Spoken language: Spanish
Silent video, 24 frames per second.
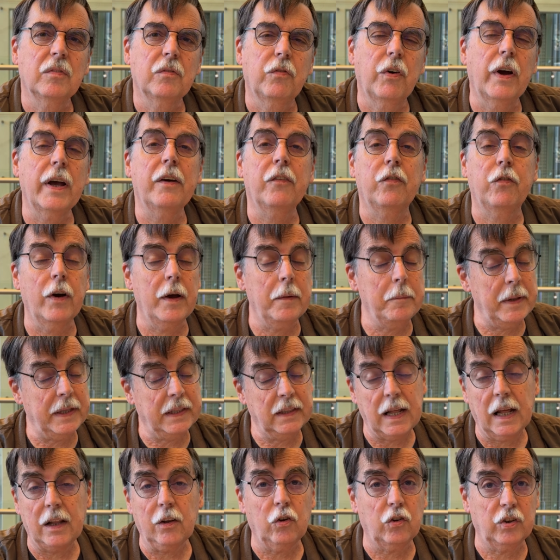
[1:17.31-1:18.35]
Fue, fue
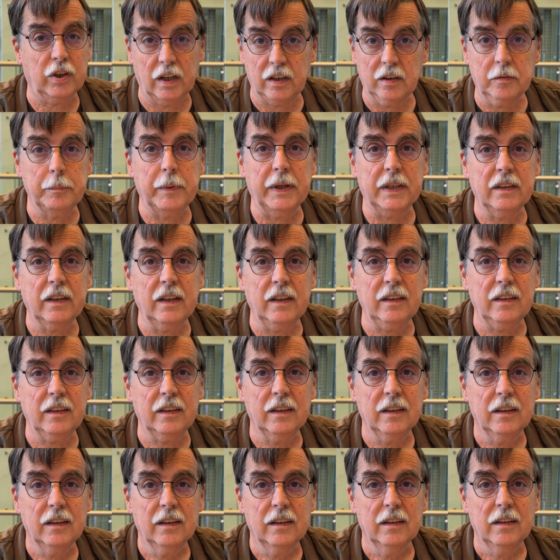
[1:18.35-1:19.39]
vetado seis meses
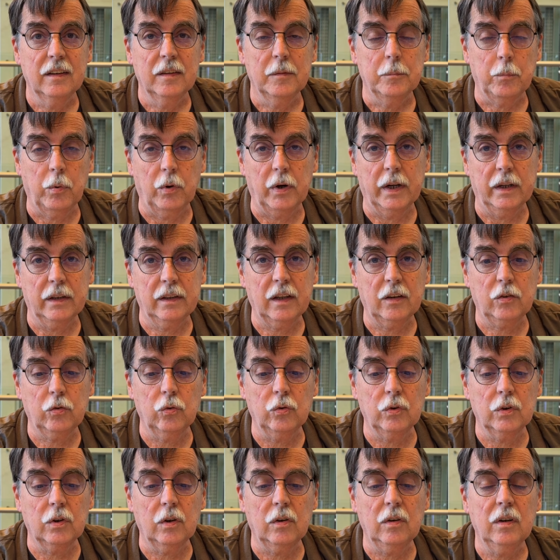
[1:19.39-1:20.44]
por ese
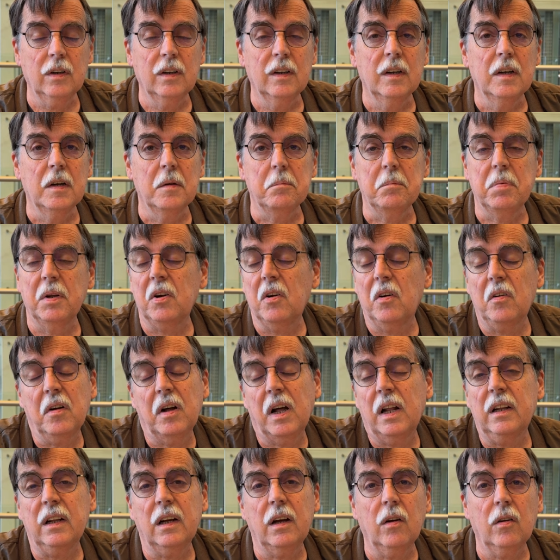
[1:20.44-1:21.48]
asunto pero
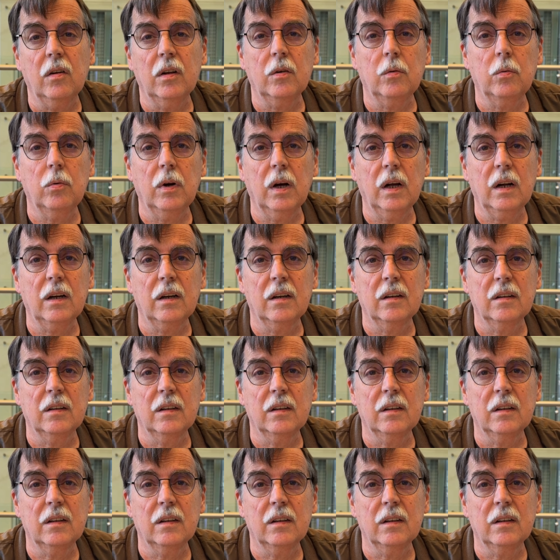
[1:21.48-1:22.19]
ha dejado de jugar.